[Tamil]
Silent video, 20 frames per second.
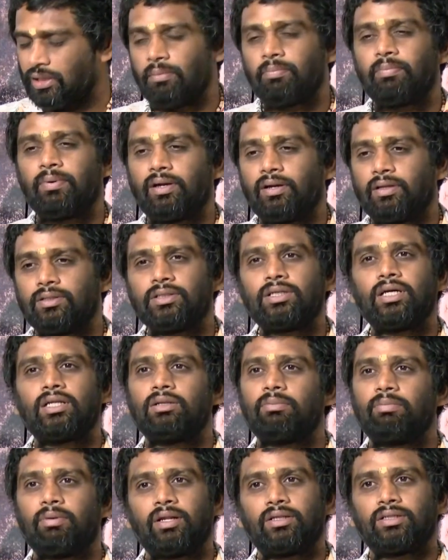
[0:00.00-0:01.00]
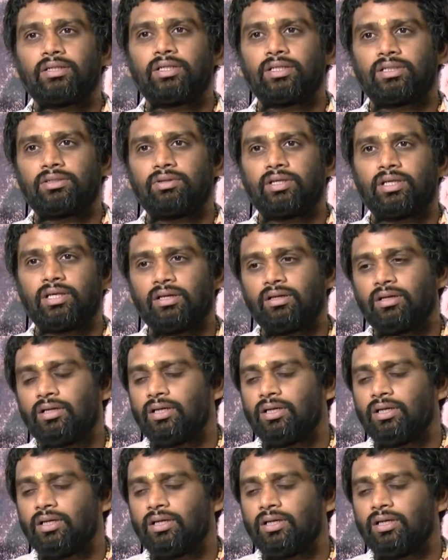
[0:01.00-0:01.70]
ஹெல்ப் பண்ணுறதுக்கு அந்த பணத்தை எடுத்து வைங்க